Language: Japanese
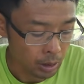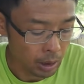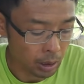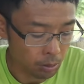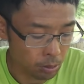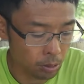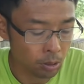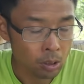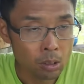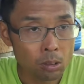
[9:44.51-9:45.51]
で、こ
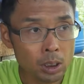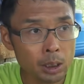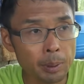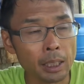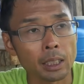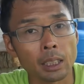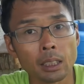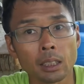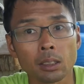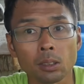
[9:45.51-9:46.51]
の、おしべがで
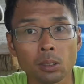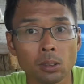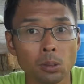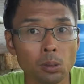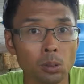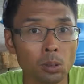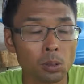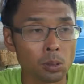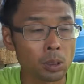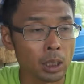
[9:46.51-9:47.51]
きないというとこ
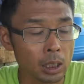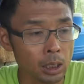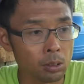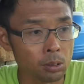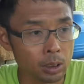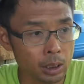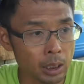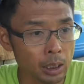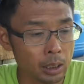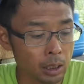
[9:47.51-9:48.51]
ろを切り取っ
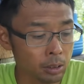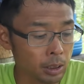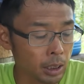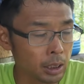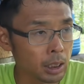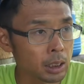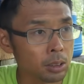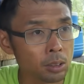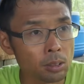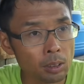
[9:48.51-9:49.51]
て、拡大解
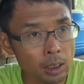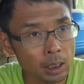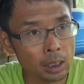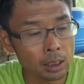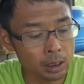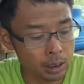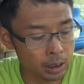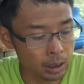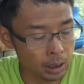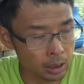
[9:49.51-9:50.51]
釈というのかな、
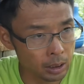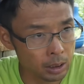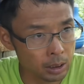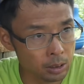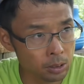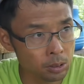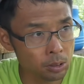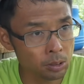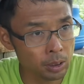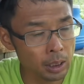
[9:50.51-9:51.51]
して、する
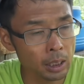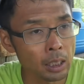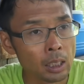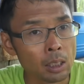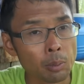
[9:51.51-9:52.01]
ことで、